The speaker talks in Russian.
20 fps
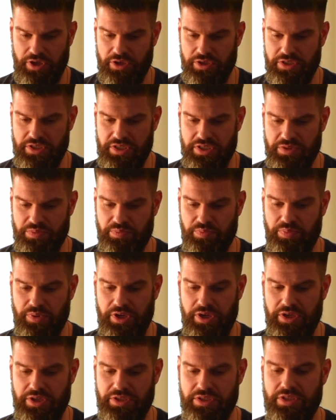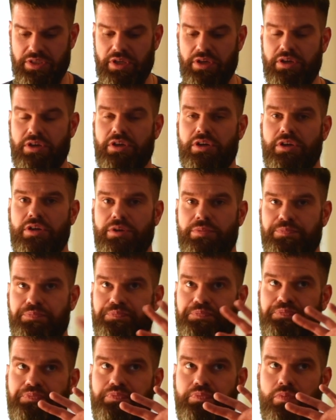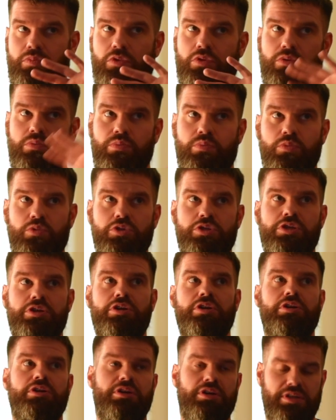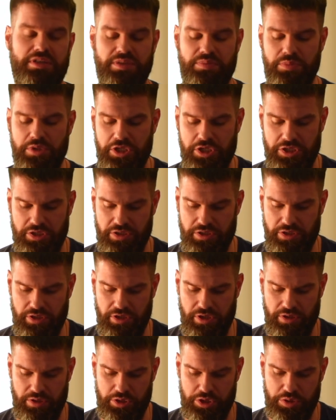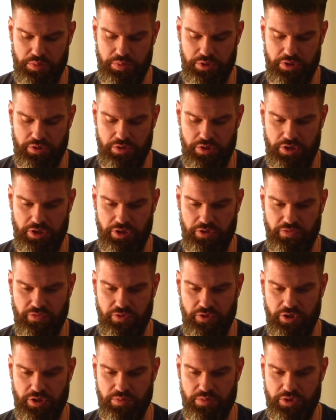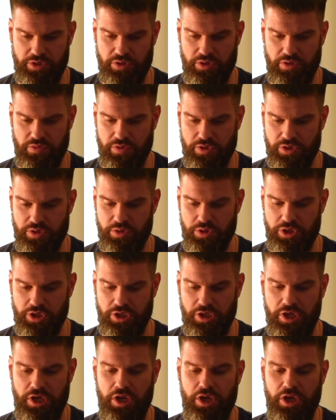Space, такая музыка космическая, короче, прикольная, фоном здорово служит.